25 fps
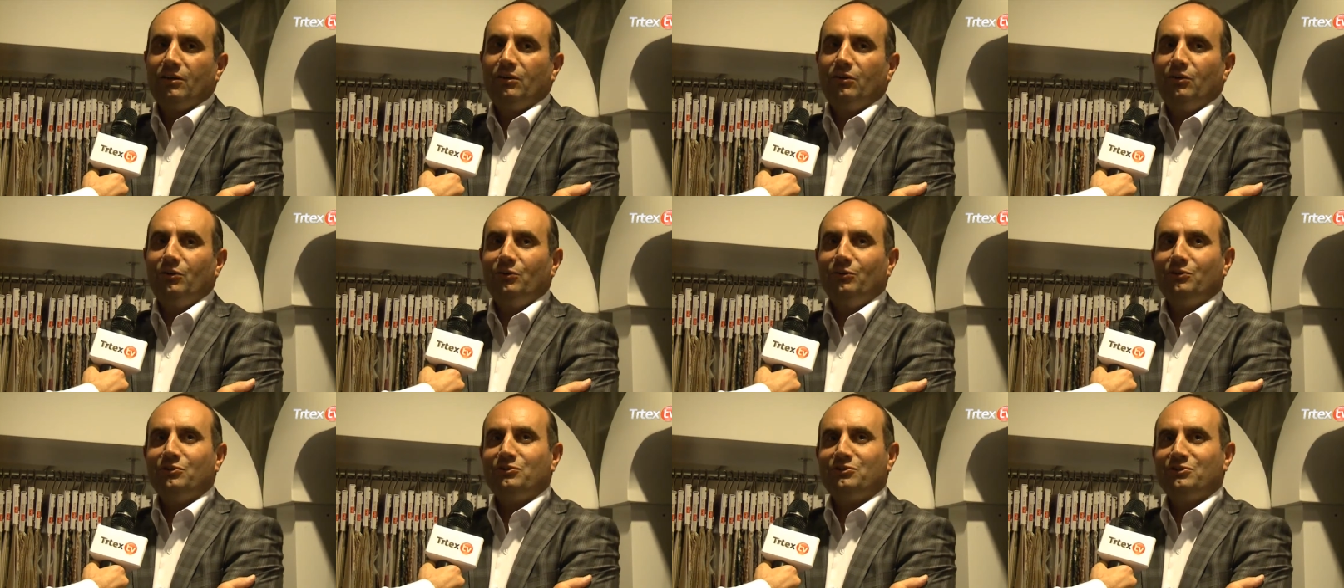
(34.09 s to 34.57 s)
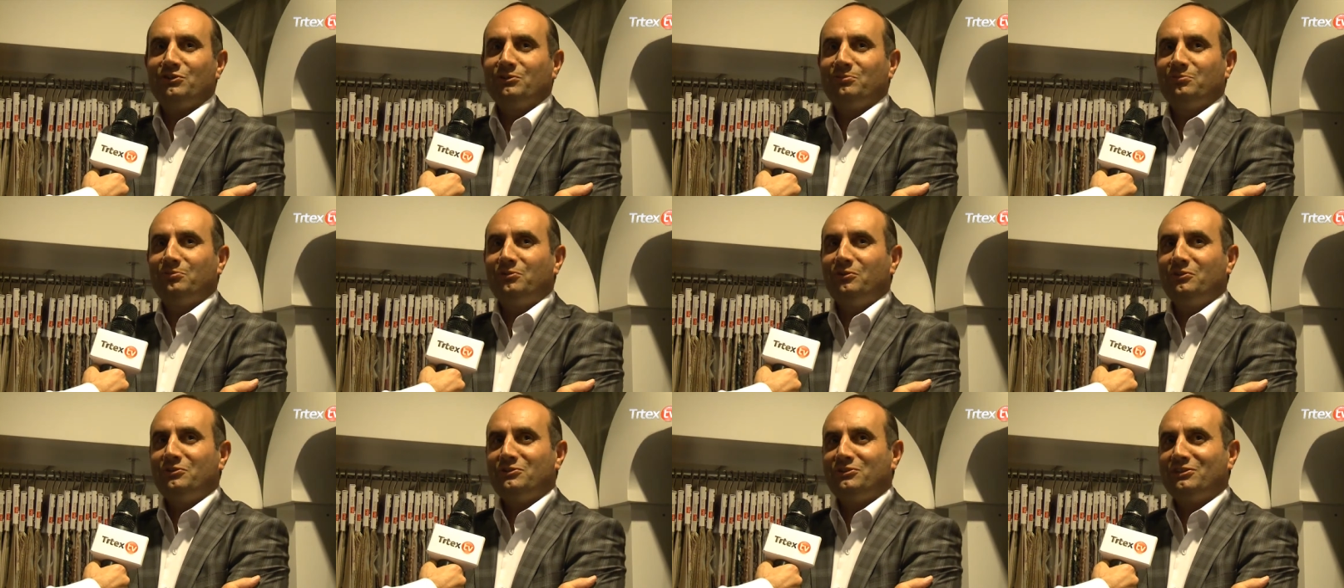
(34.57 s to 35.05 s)
Onun
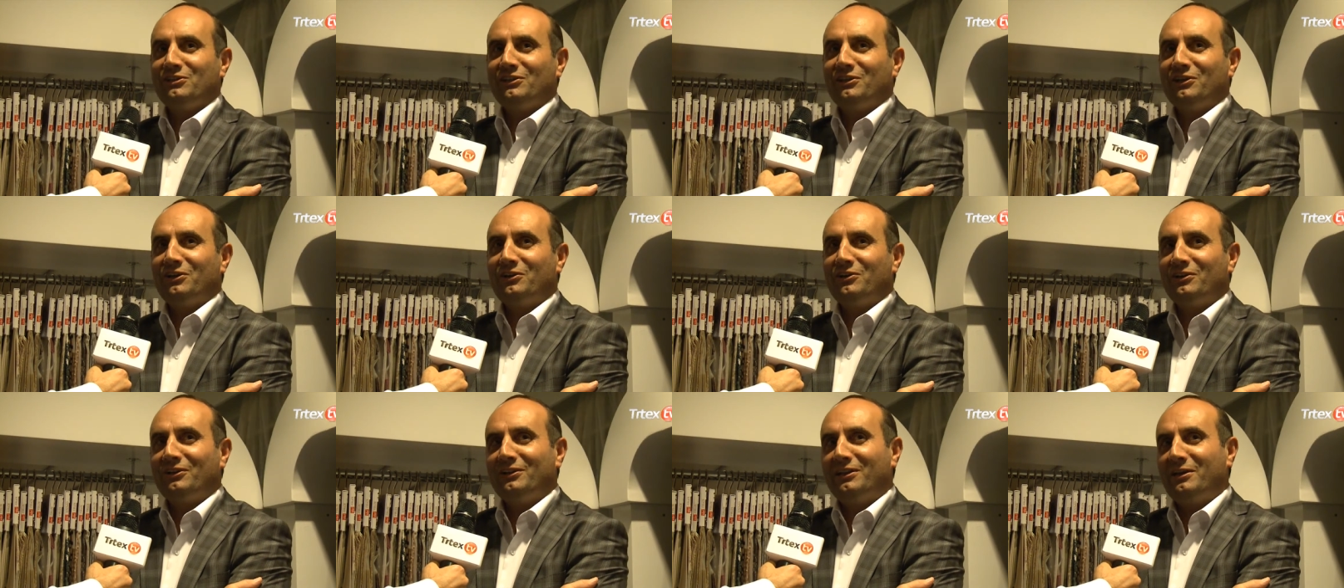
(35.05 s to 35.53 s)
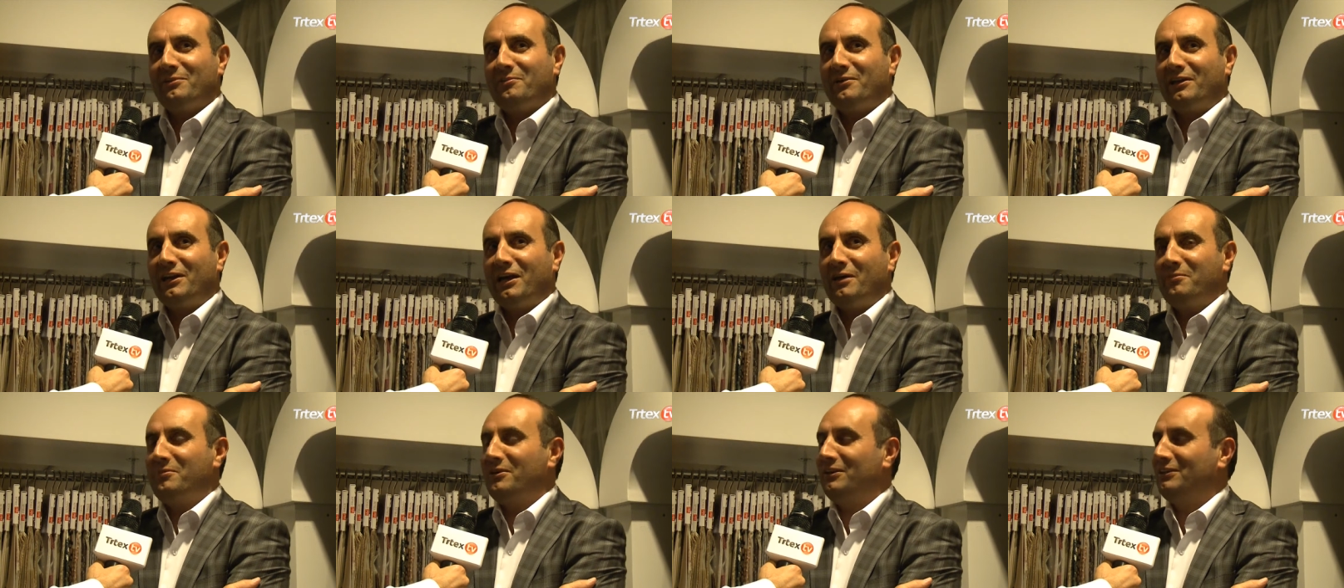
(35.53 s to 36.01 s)
için bu sloganla
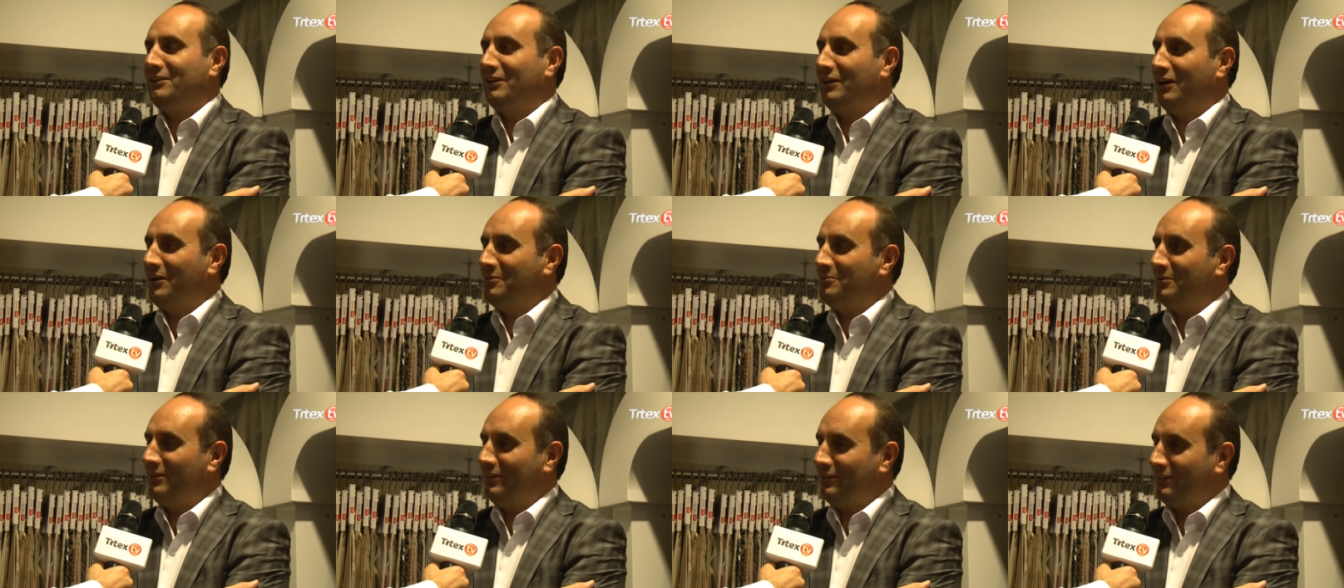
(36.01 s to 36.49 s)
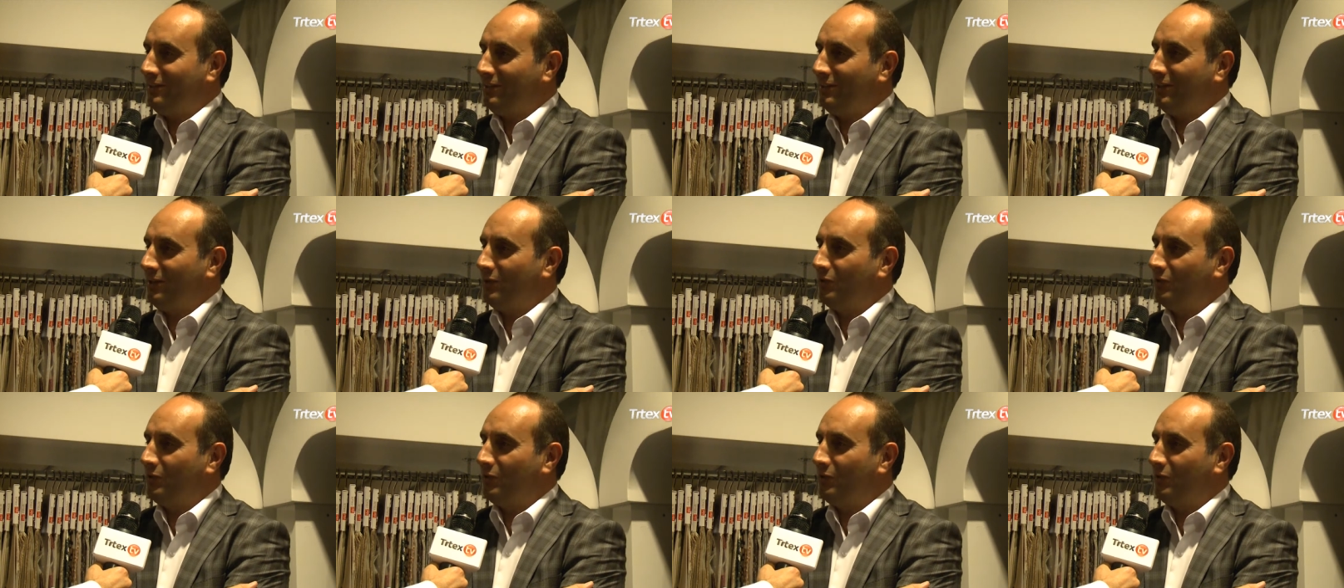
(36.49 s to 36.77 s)
beraber devam ettik.